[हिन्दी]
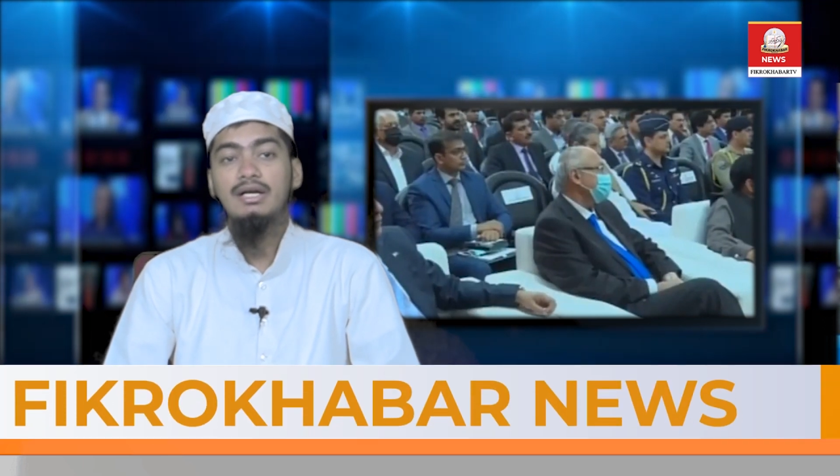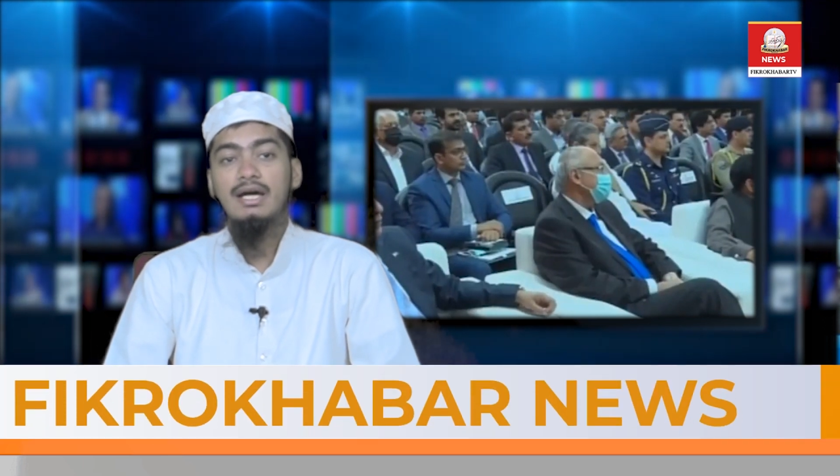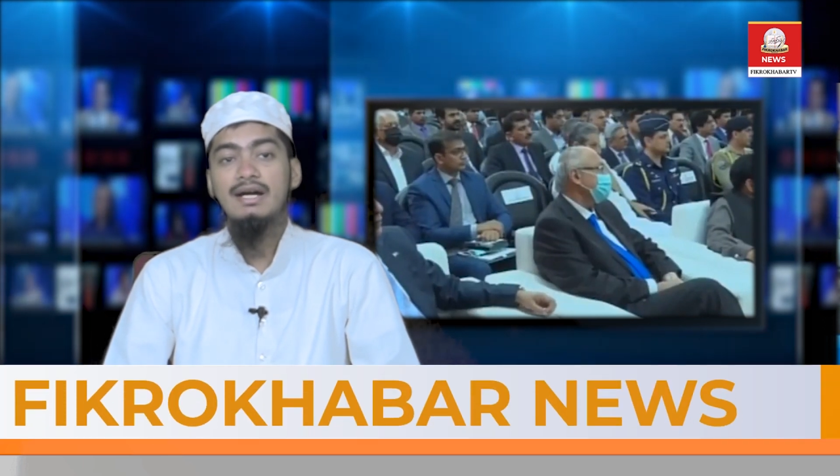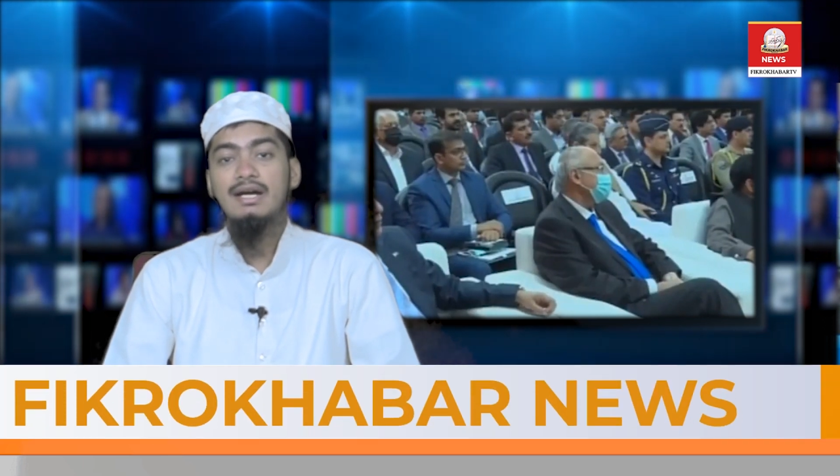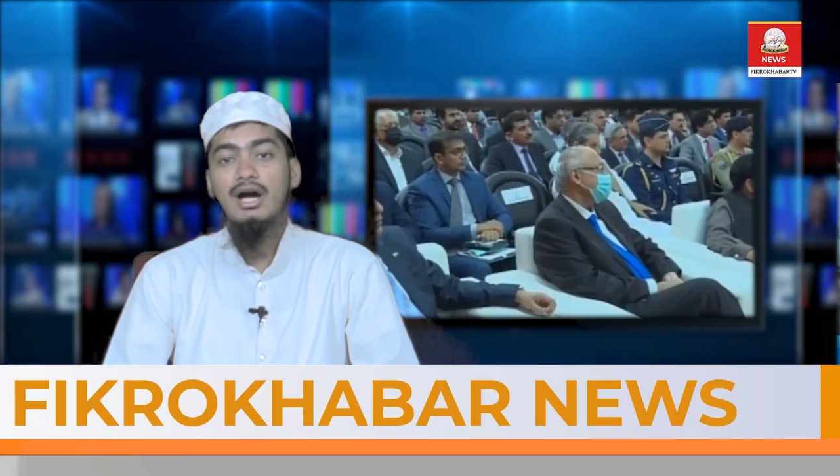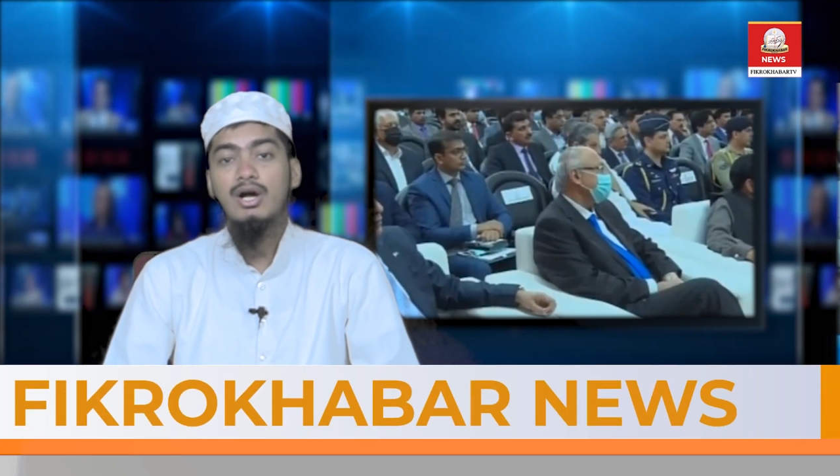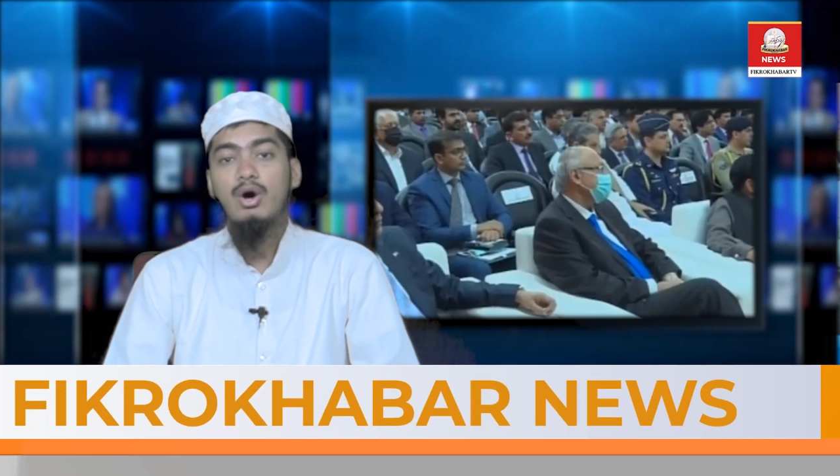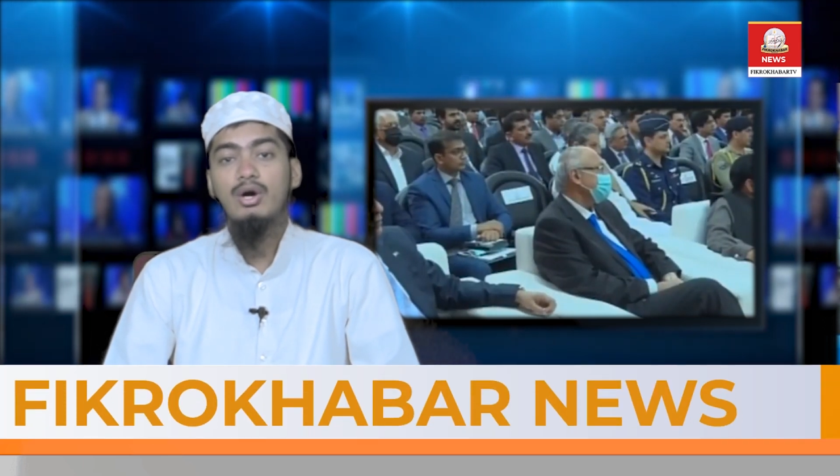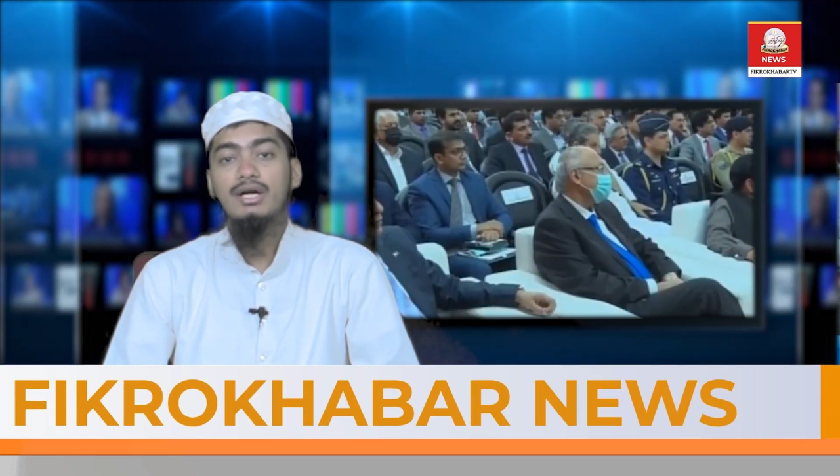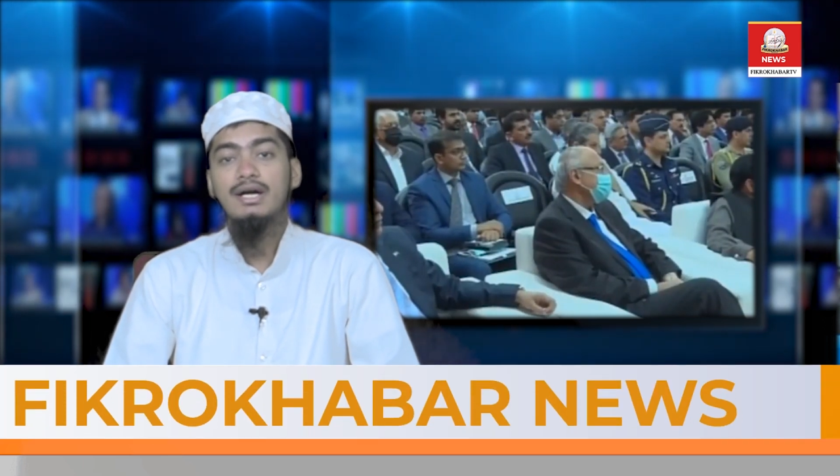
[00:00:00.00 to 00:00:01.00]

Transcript: करंट अकाउंट